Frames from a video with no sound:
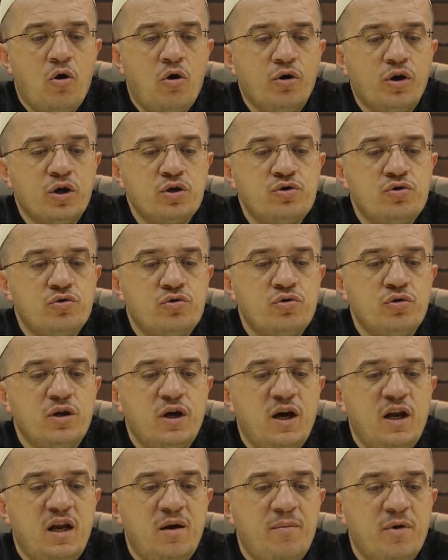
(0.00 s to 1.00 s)
ona şükür
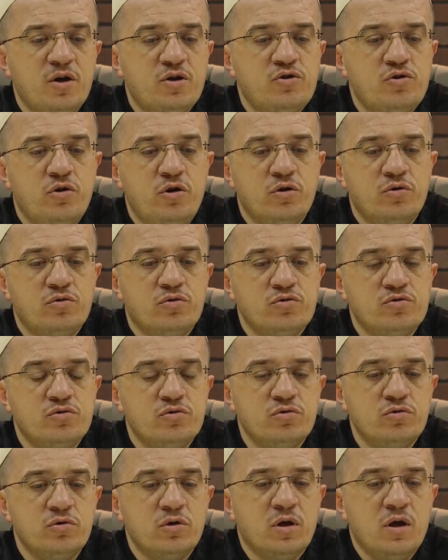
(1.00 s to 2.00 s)
eylemek şöyle
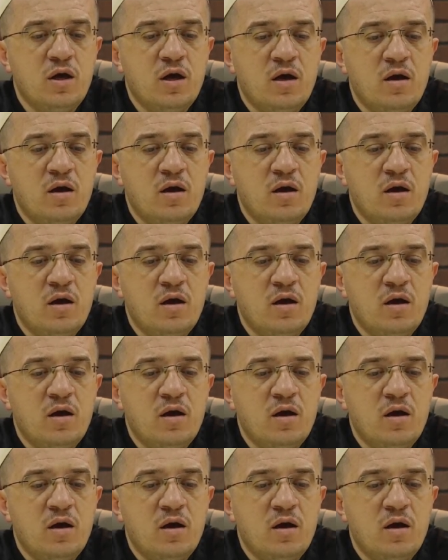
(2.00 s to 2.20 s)
dursun.